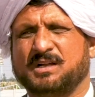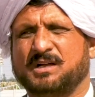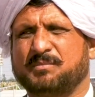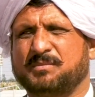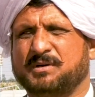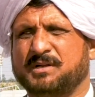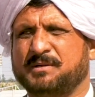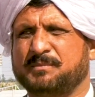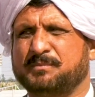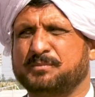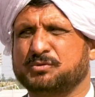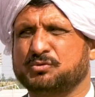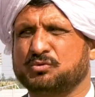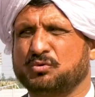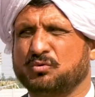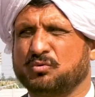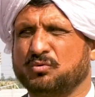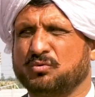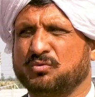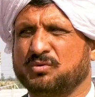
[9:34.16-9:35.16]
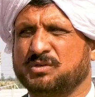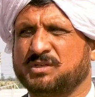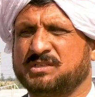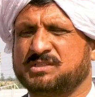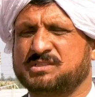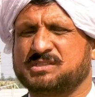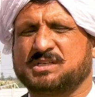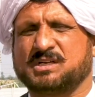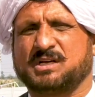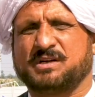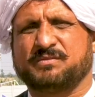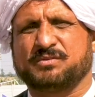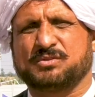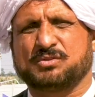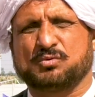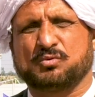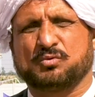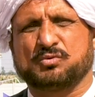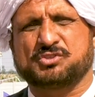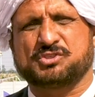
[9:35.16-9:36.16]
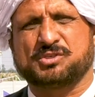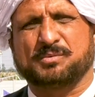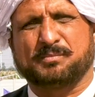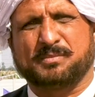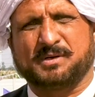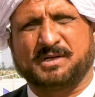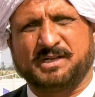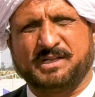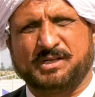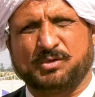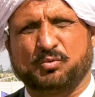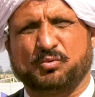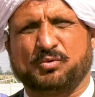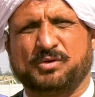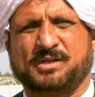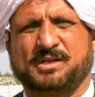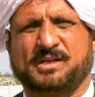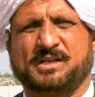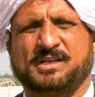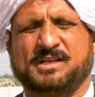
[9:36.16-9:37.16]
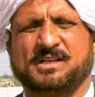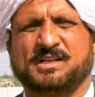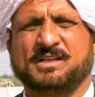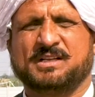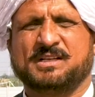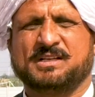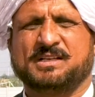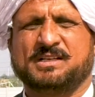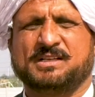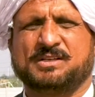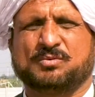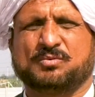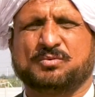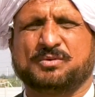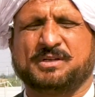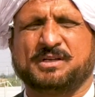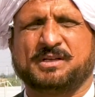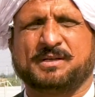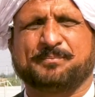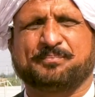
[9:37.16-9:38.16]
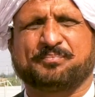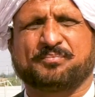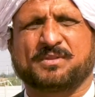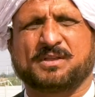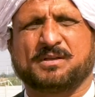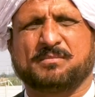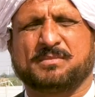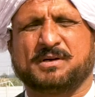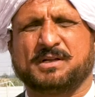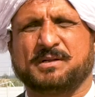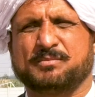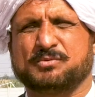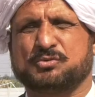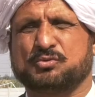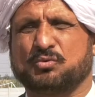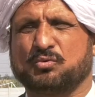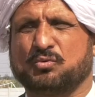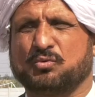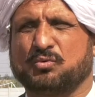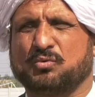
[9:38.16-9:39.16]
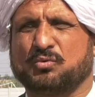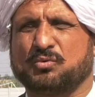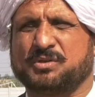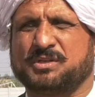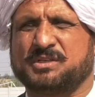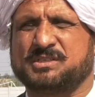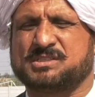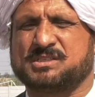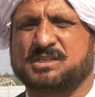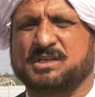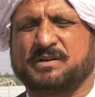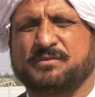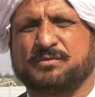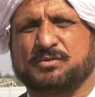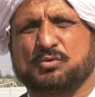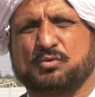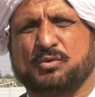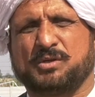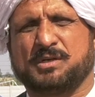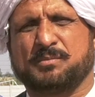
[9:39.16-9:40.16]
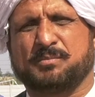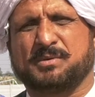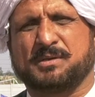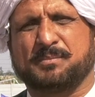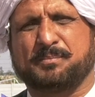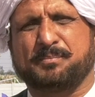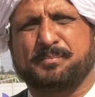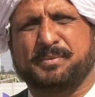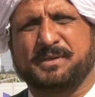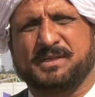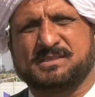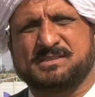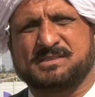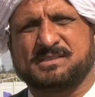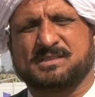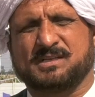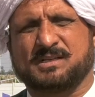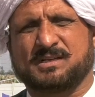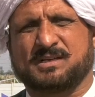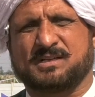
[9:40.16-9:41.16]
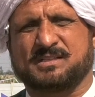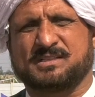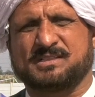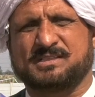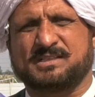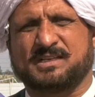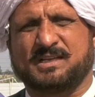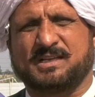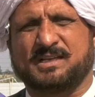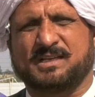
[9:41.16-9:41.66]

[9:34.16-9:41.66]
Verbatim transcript: हमारे बुज़ुर्गों की सकावत को संभाले हुए हैं इन्होंने हमारे बुज़ुर्गों की सकावत को एक बार फिर ज़िंदा कर दिया